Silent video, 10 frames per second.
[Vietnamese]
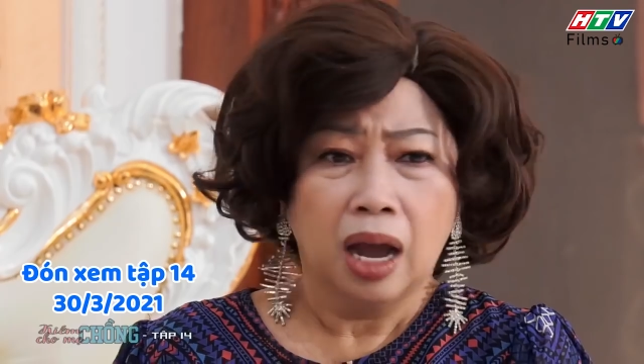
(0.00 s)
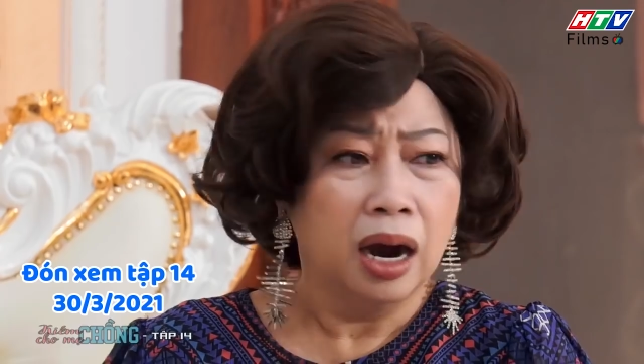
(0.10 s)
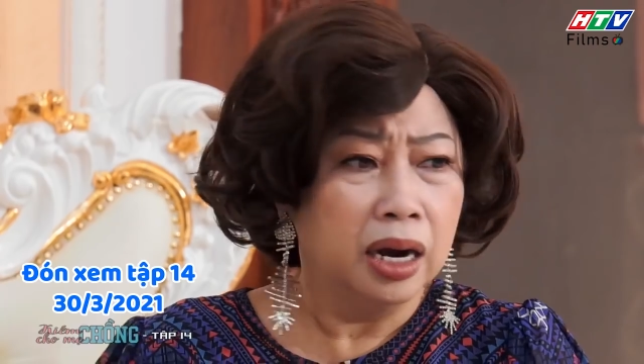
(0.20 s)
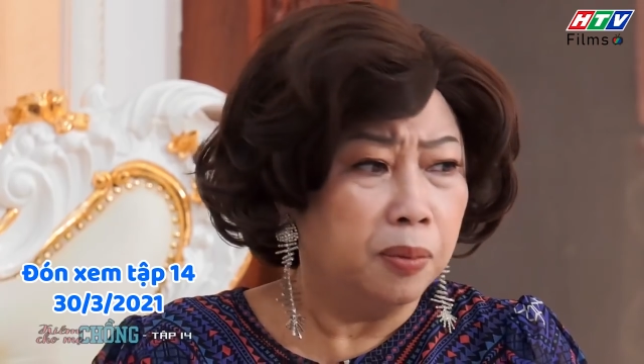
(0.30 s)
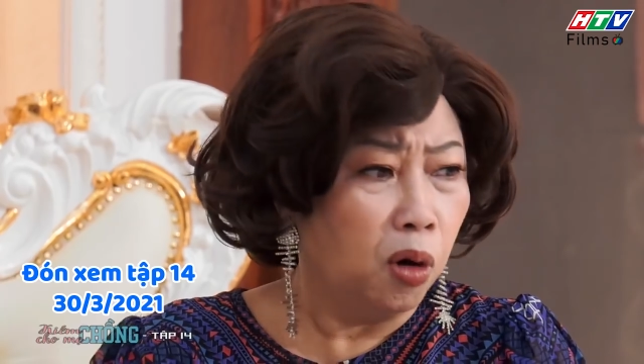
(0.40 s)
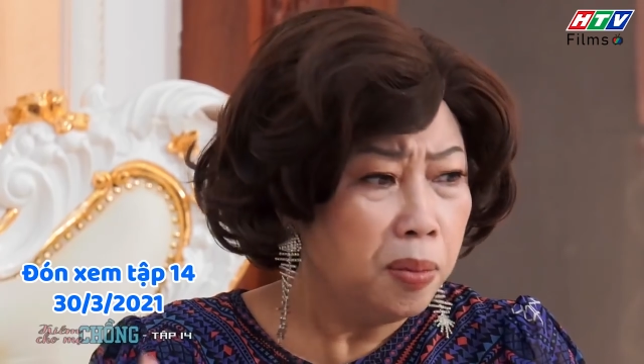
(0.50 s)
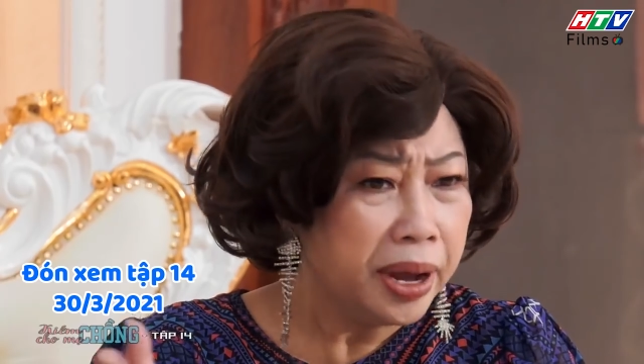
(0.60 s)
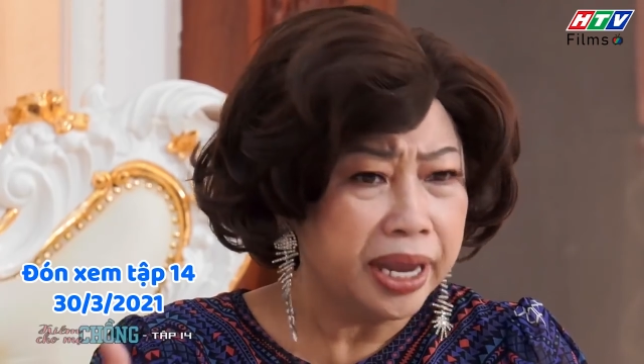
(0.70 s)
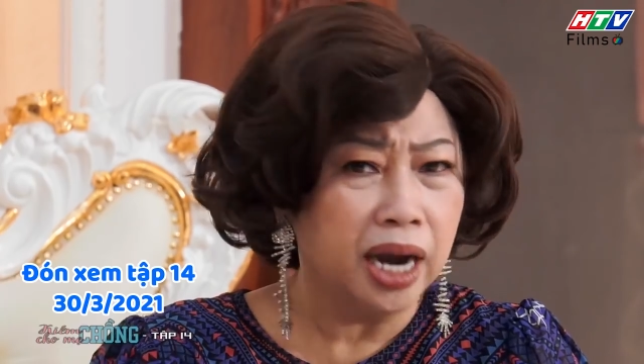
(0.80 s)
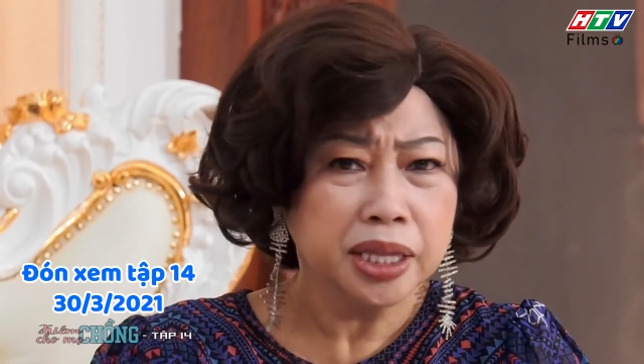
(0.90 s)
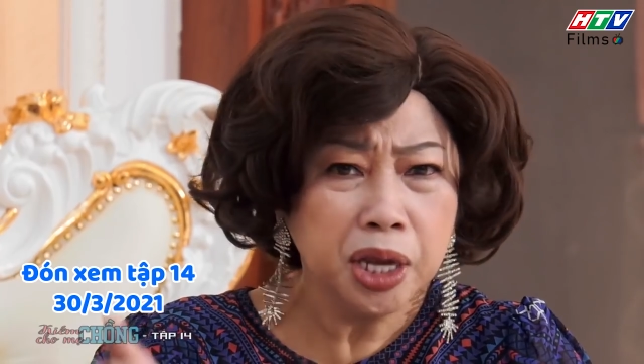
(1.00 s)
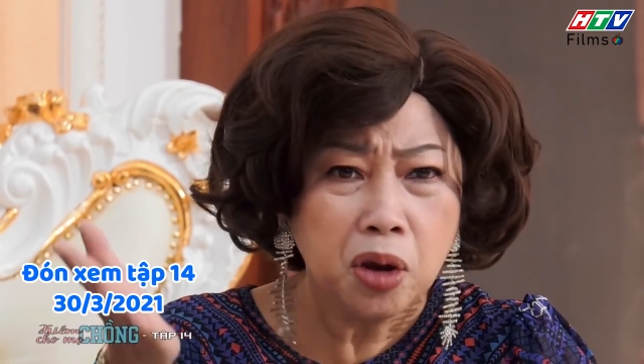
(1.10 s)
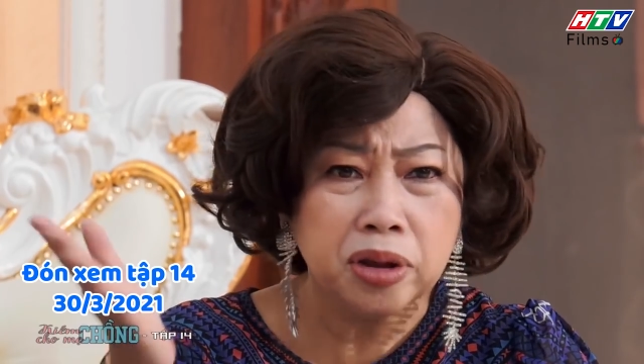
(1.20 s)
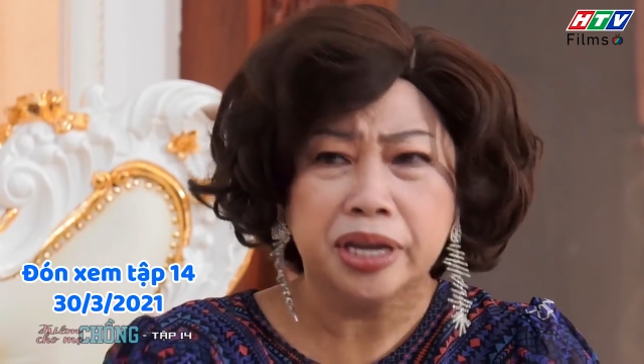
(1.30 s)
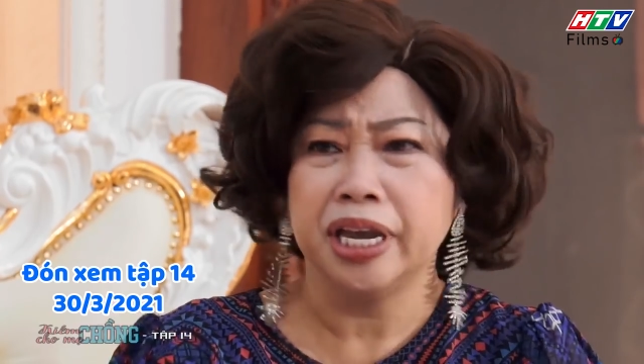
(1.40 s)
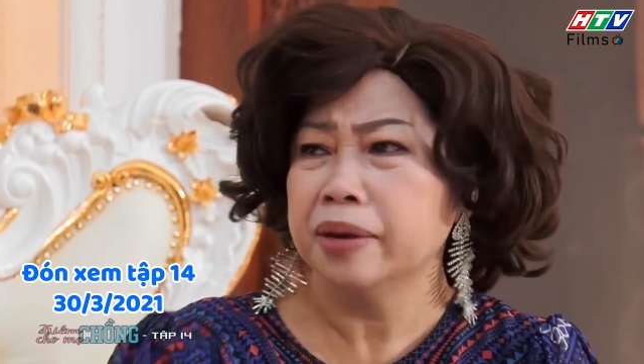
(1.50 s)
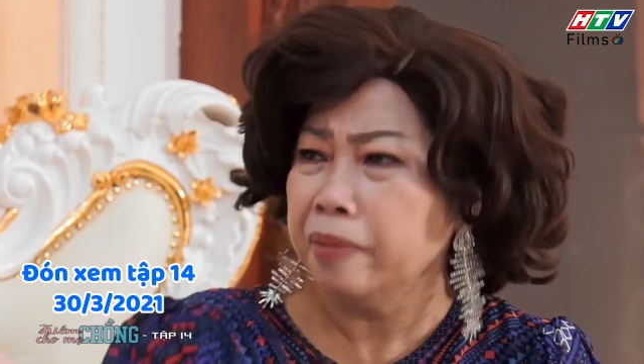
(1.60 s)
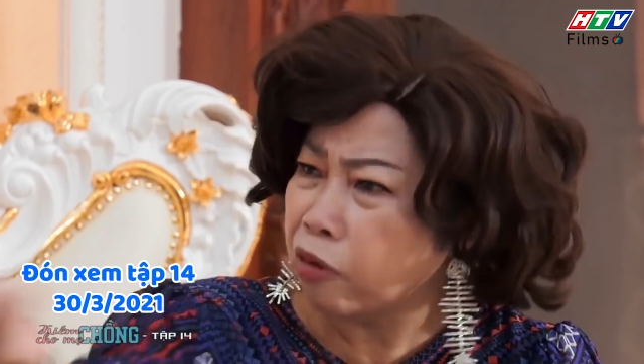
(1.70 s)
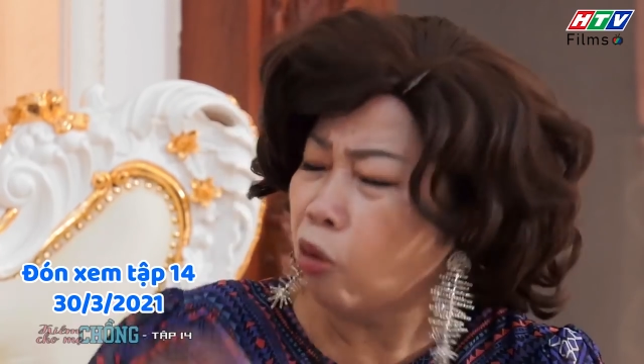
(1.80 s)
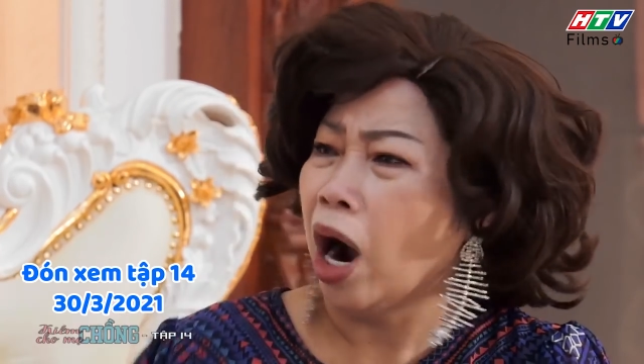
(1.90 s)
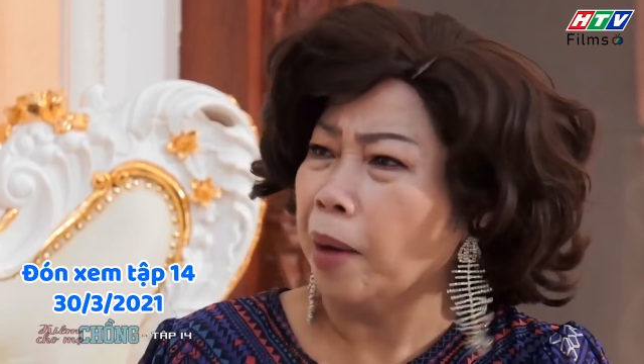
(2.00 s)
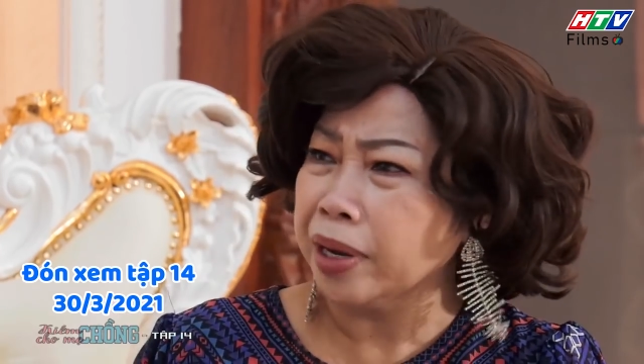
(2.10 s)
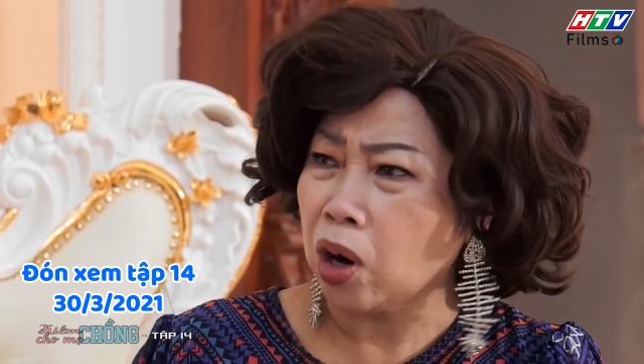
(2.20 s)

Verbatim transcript: thời buổi bây giờ thiếu gì việc mà phù hợp